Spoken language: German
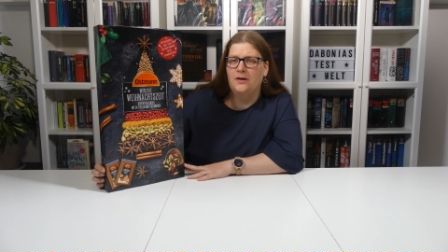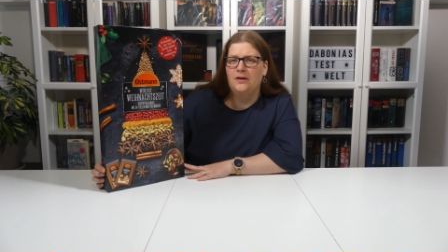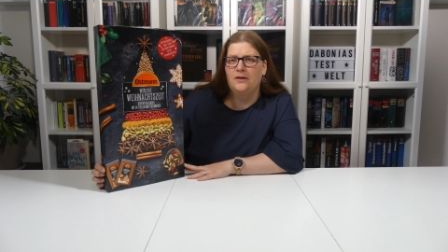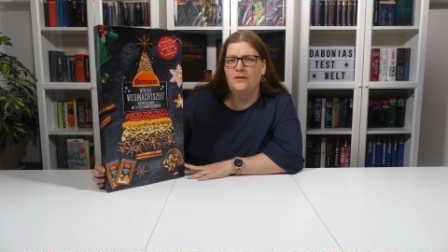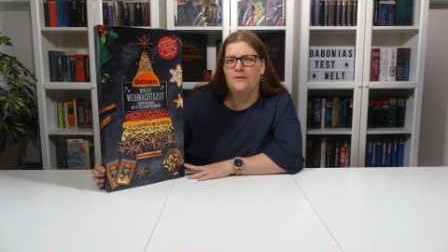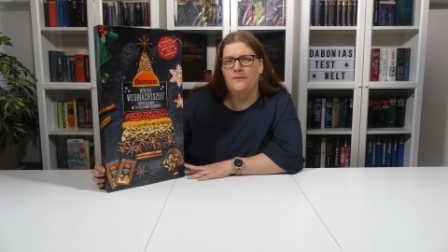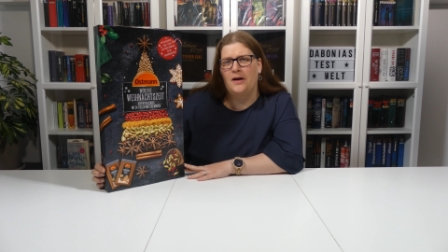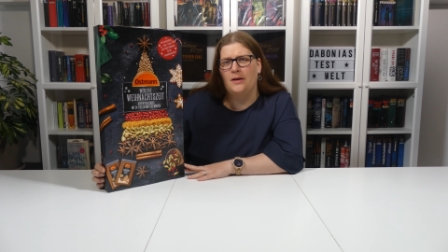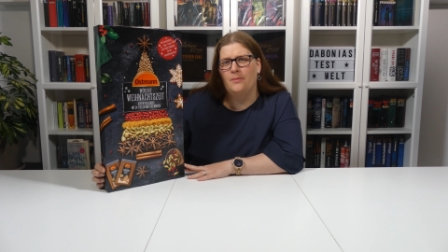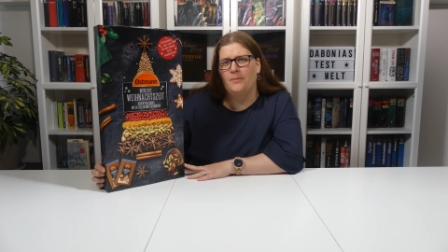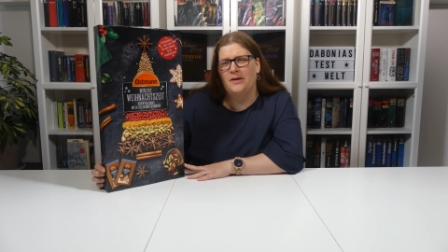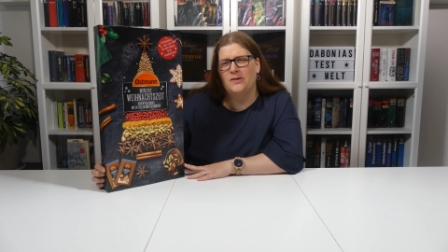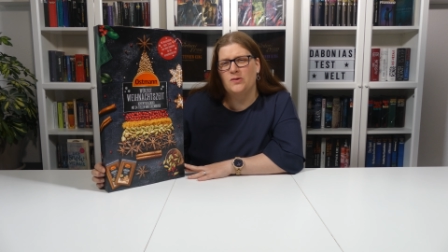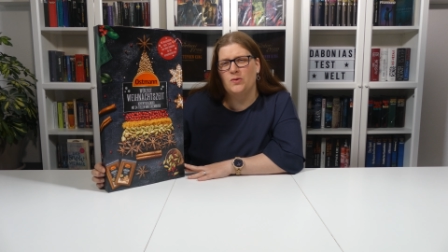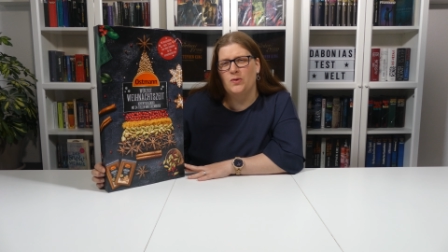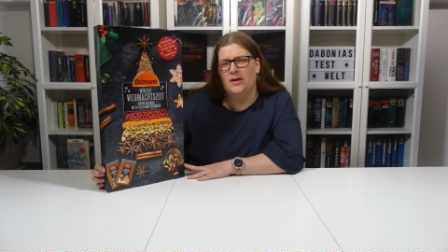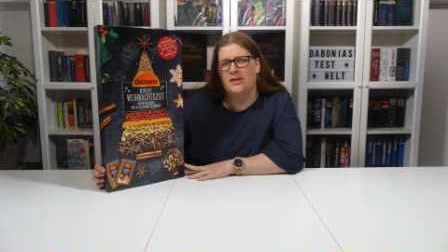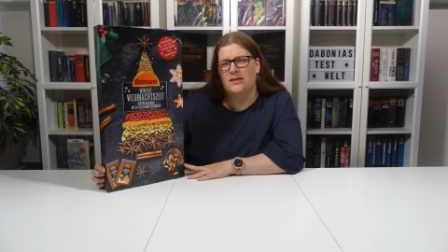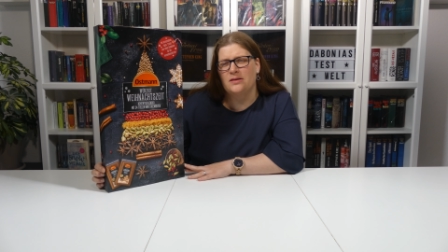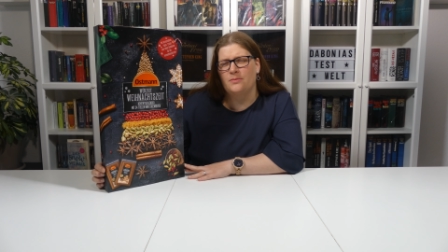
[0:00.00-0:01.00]
ich fange mal so
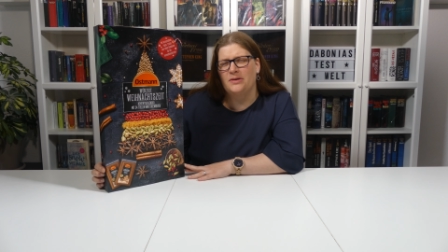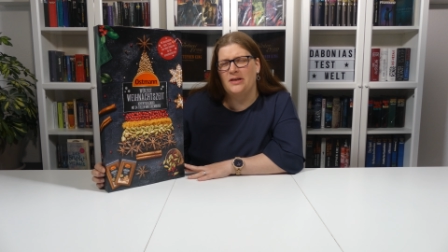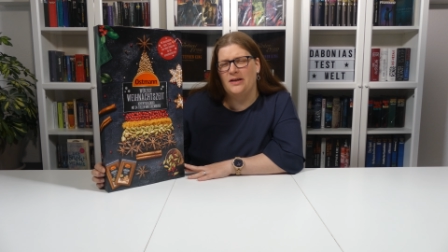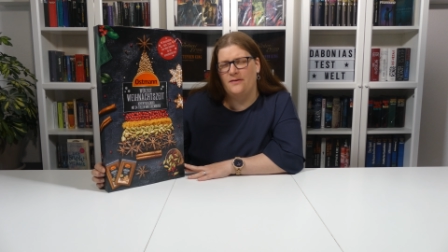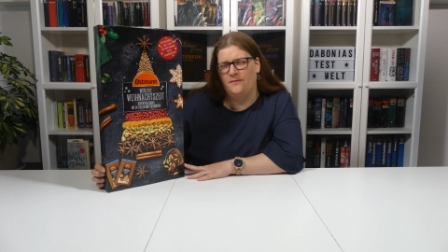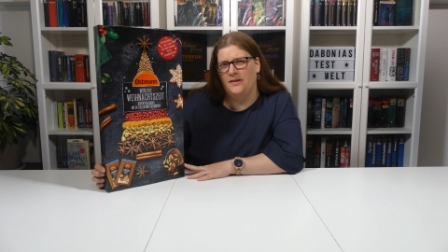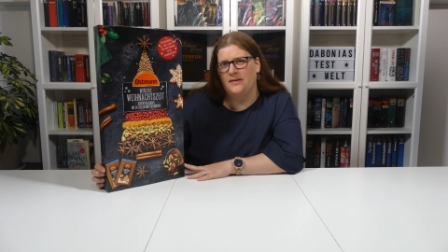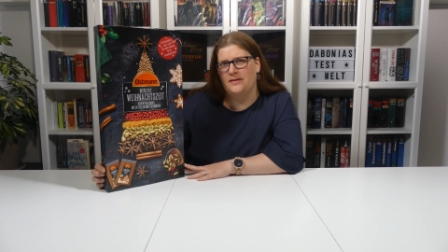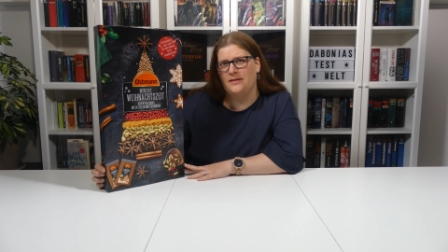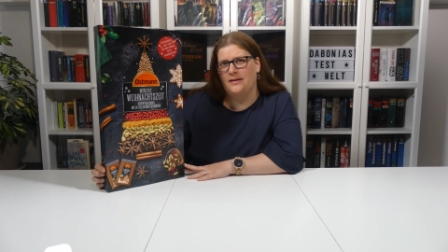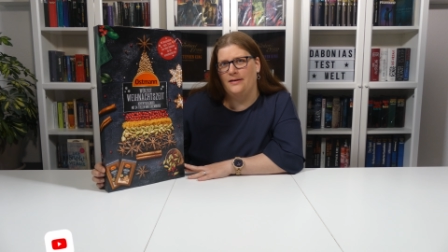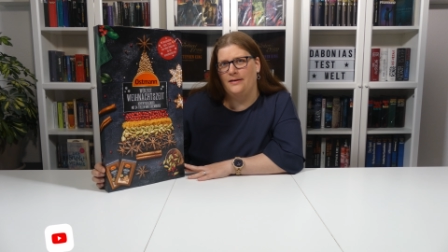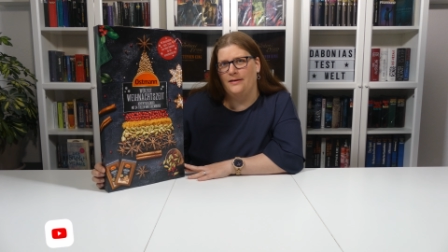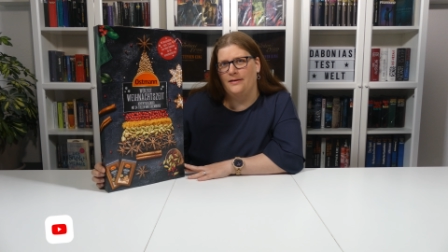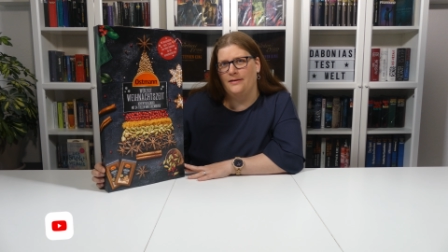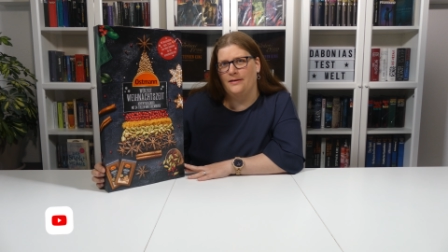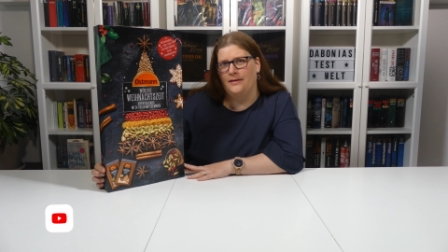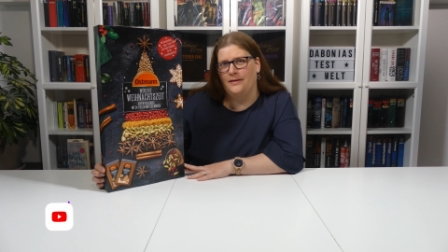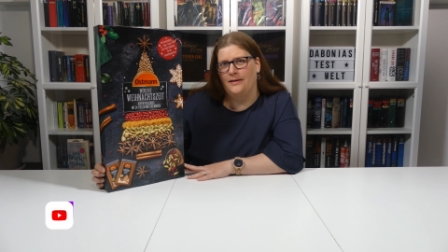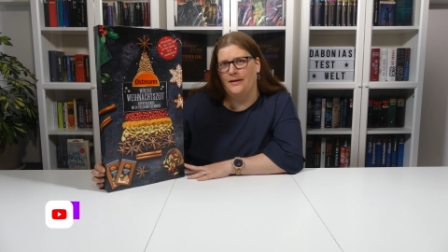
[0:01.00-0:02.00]
langsam mit
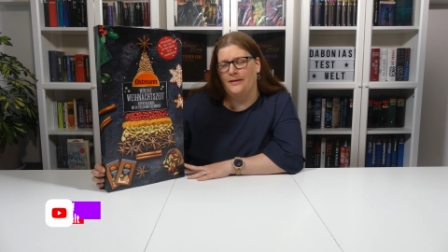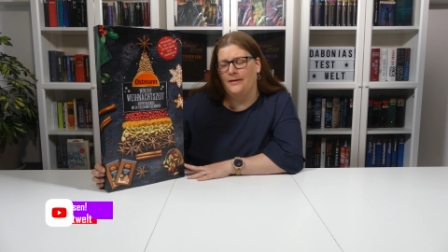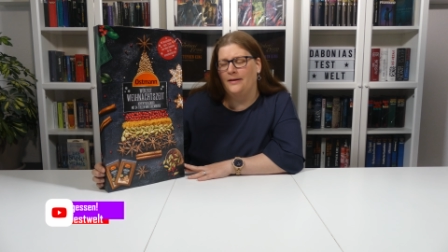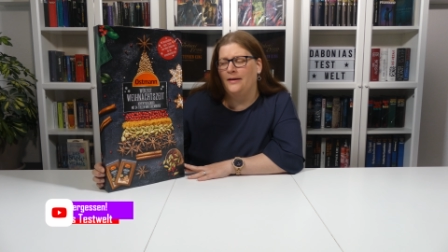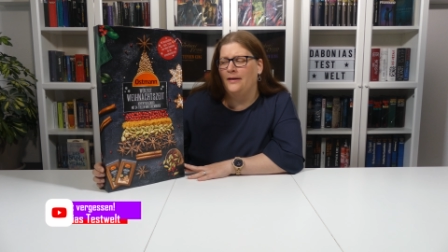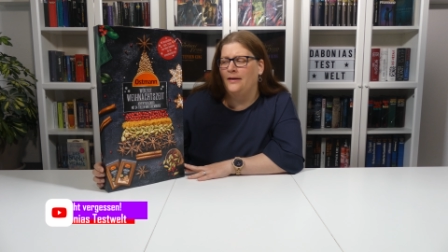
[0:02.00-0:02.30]
Adventskalendern an.